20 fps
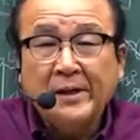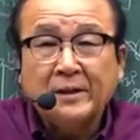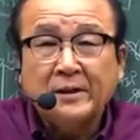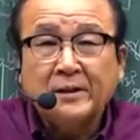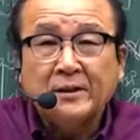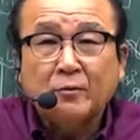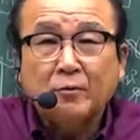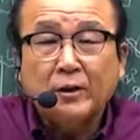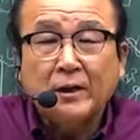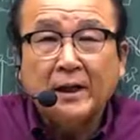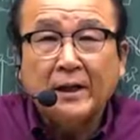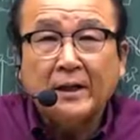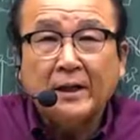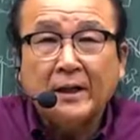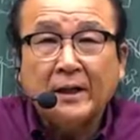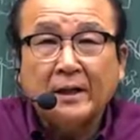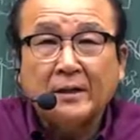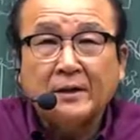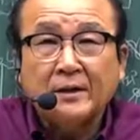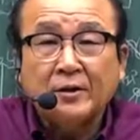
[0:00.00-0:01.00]
그래서
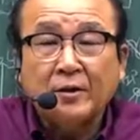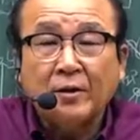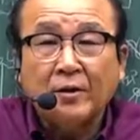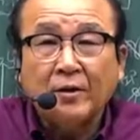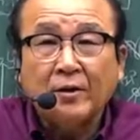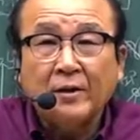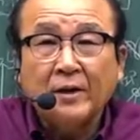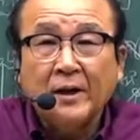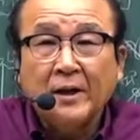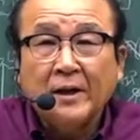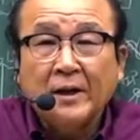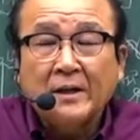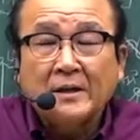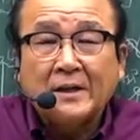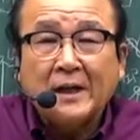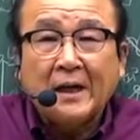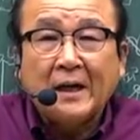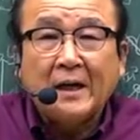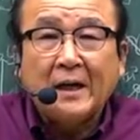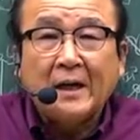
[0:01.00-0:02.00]
우리나라가, 그죠?
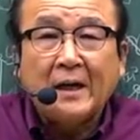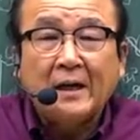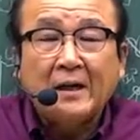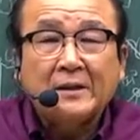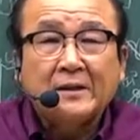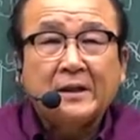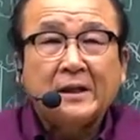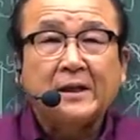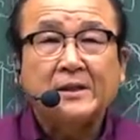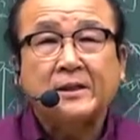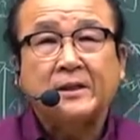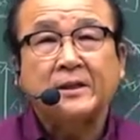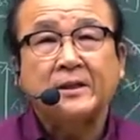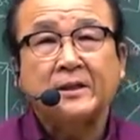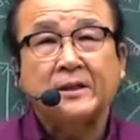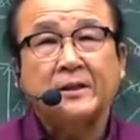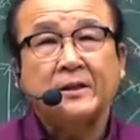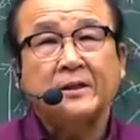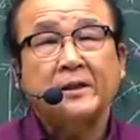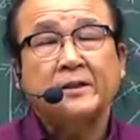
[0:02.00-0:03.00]
자,
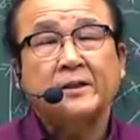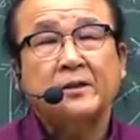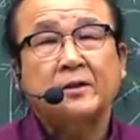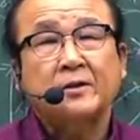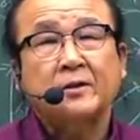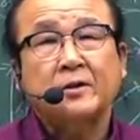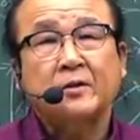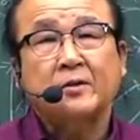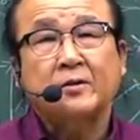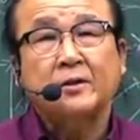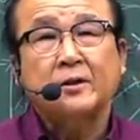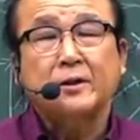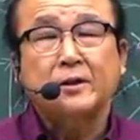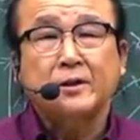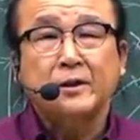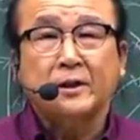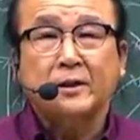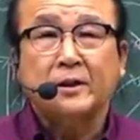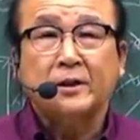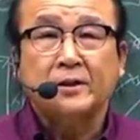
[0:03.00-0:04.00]
일제시대 때 있었죠.
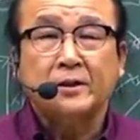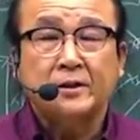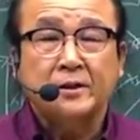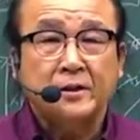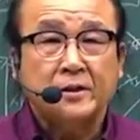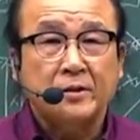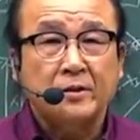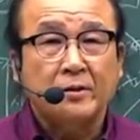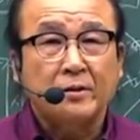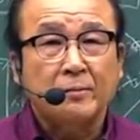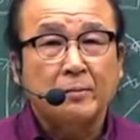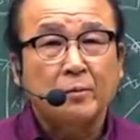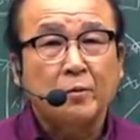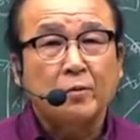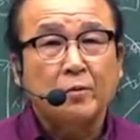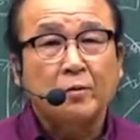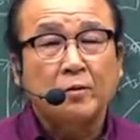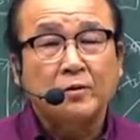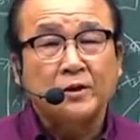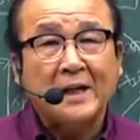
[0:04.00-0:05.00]
전쟁 터졌죠.
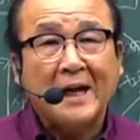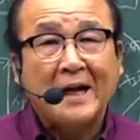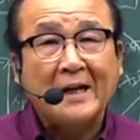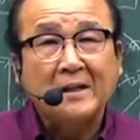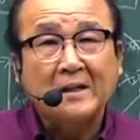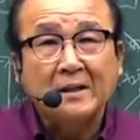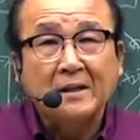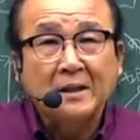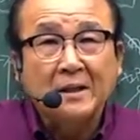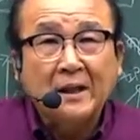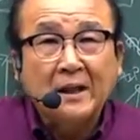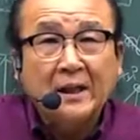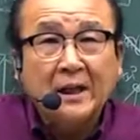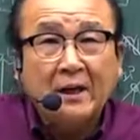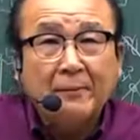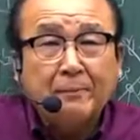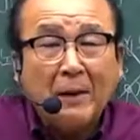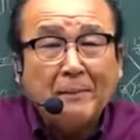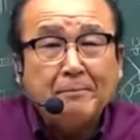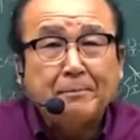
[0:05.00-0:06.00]
먹고
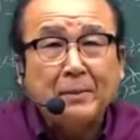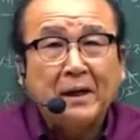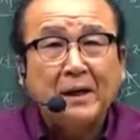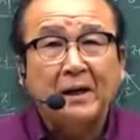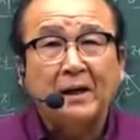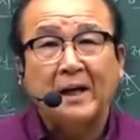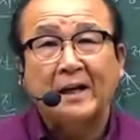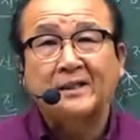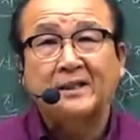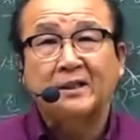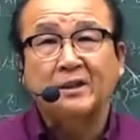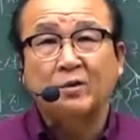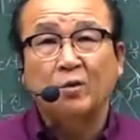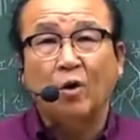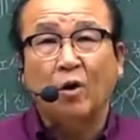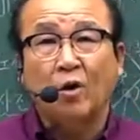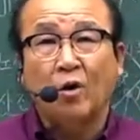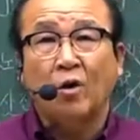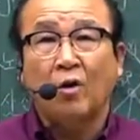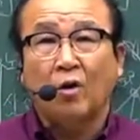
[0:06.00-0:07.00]
살기가
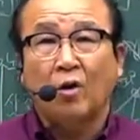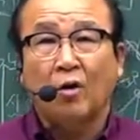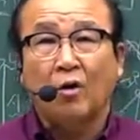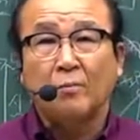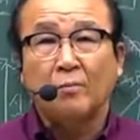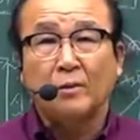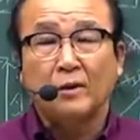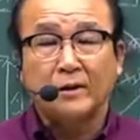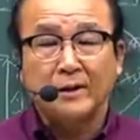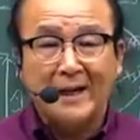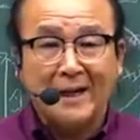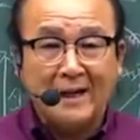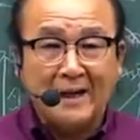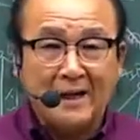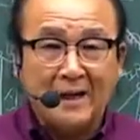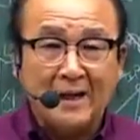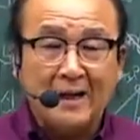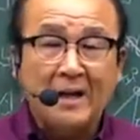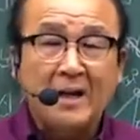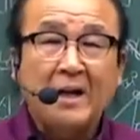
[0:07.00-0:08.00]
바빠가지고,
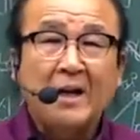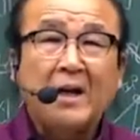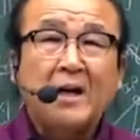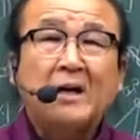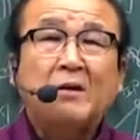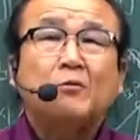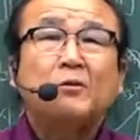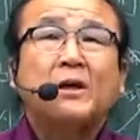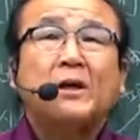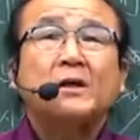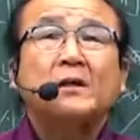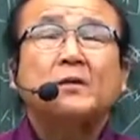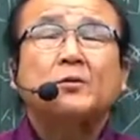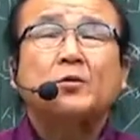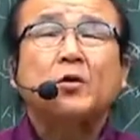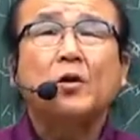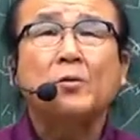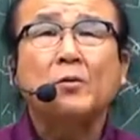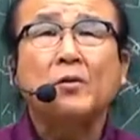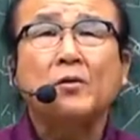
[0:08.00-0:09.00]
뭐냐? 우리가
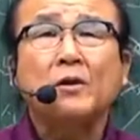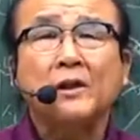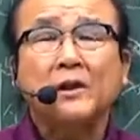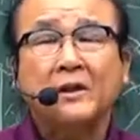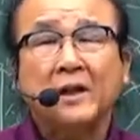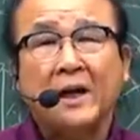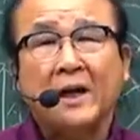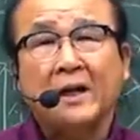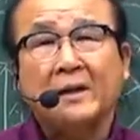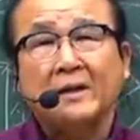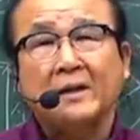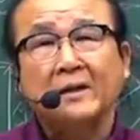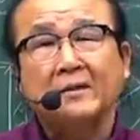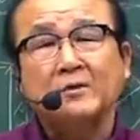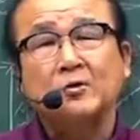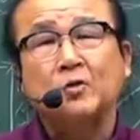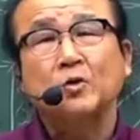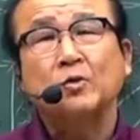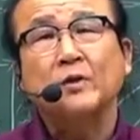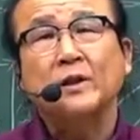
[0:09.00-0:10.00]
토목이다,
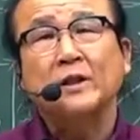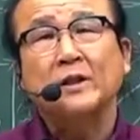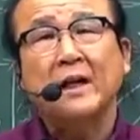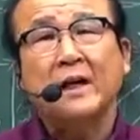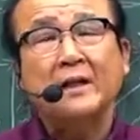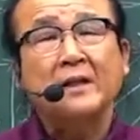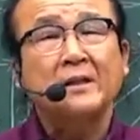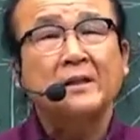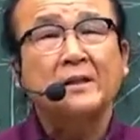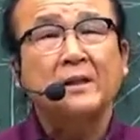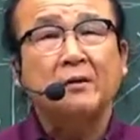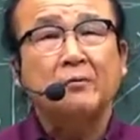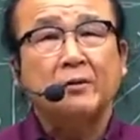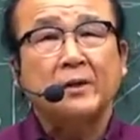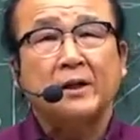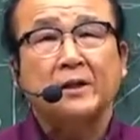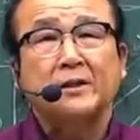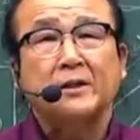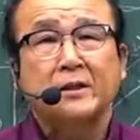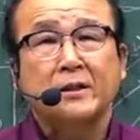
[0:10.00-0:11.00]
건축이다, 이런데
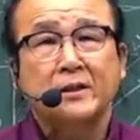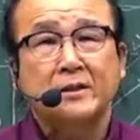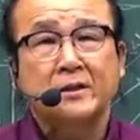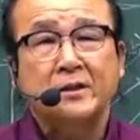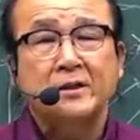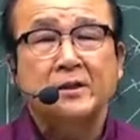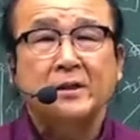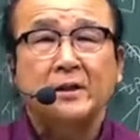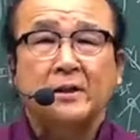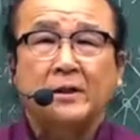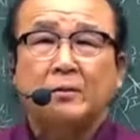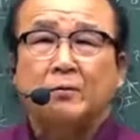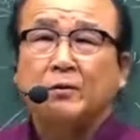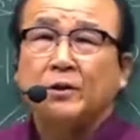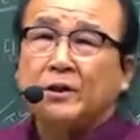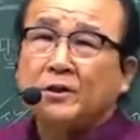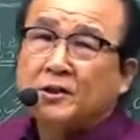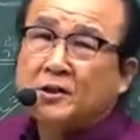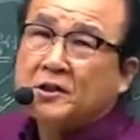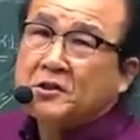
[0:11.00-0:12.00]
우리가 신경 썼지,
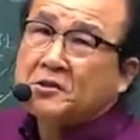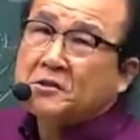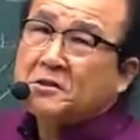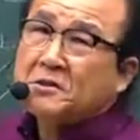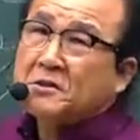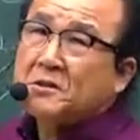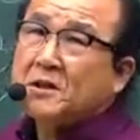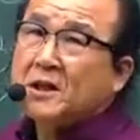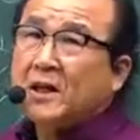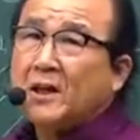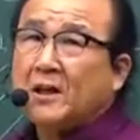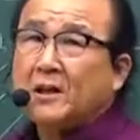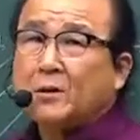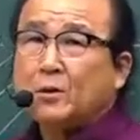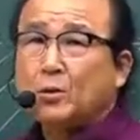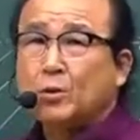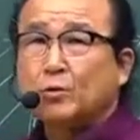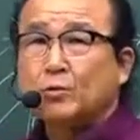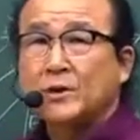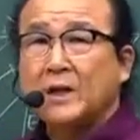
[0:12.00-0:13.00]
우리 지적에
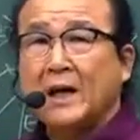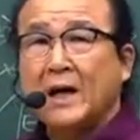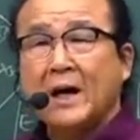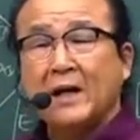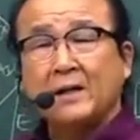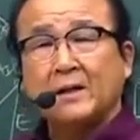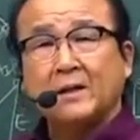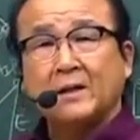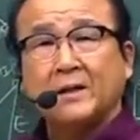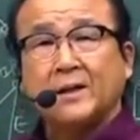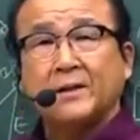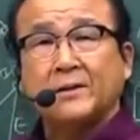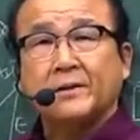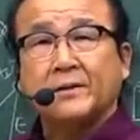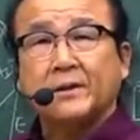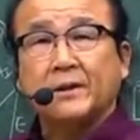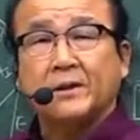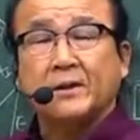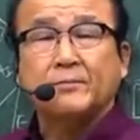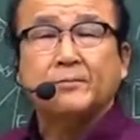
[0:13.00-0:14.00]
투자할
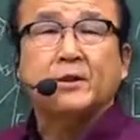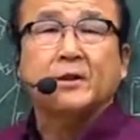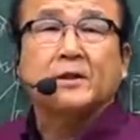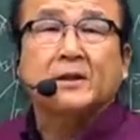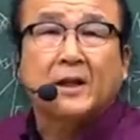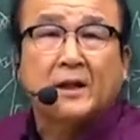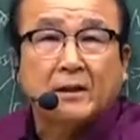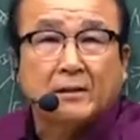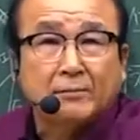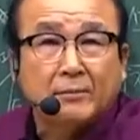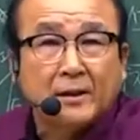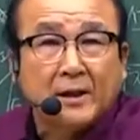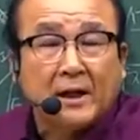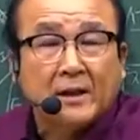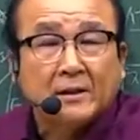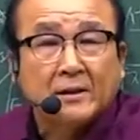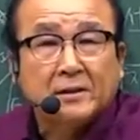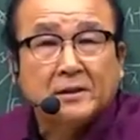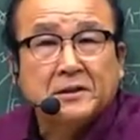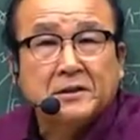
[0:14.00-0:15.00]
겨를이 없었다, 이겁니다.
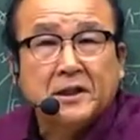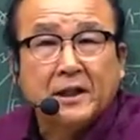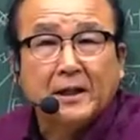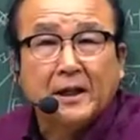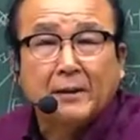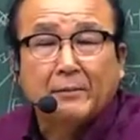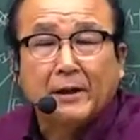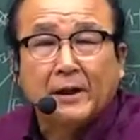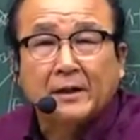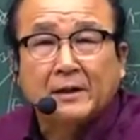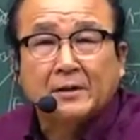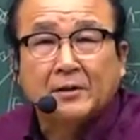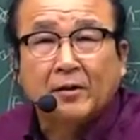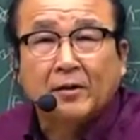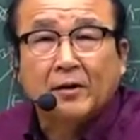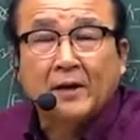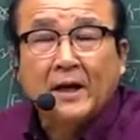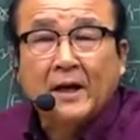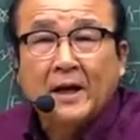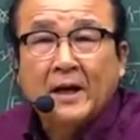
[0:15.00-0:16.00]
이제나마,
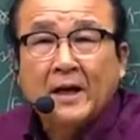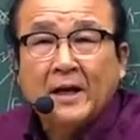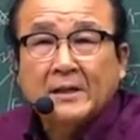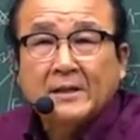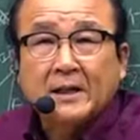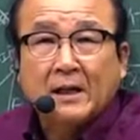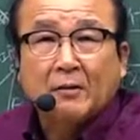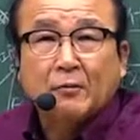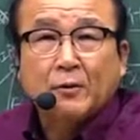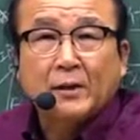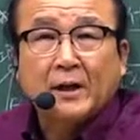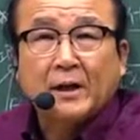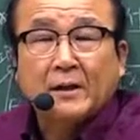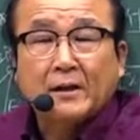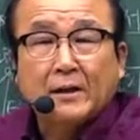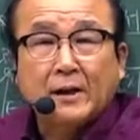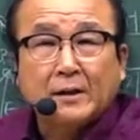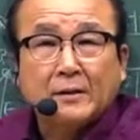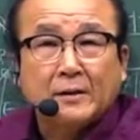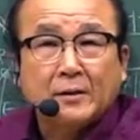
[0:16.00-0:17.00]
그죠? 자, 우리가
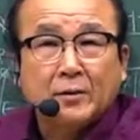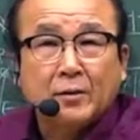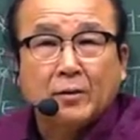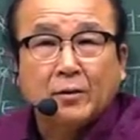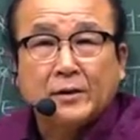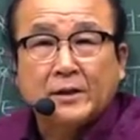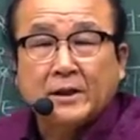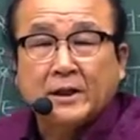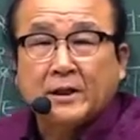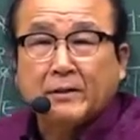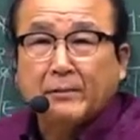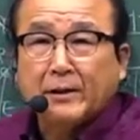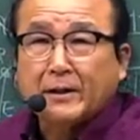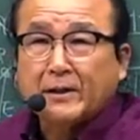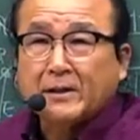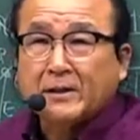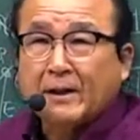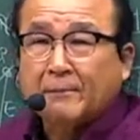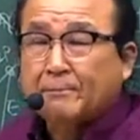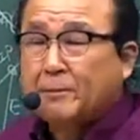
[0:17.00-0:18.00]
어느 정도 이제
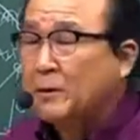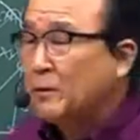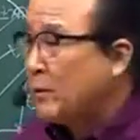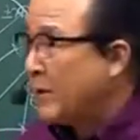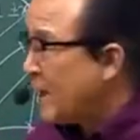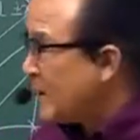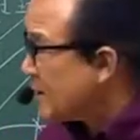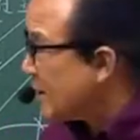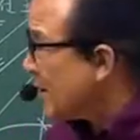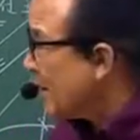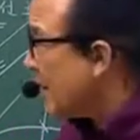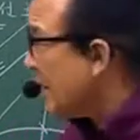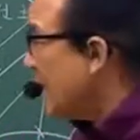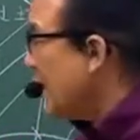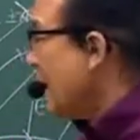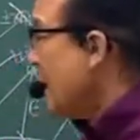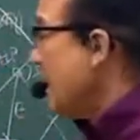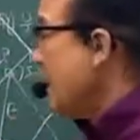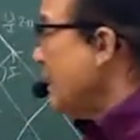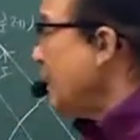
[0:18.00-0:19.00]
기반이 잡히고 해서
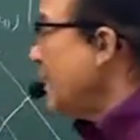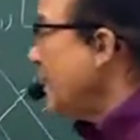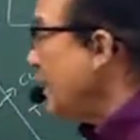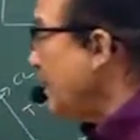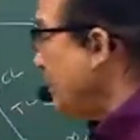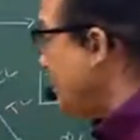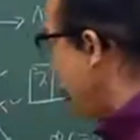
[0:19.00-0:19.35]
이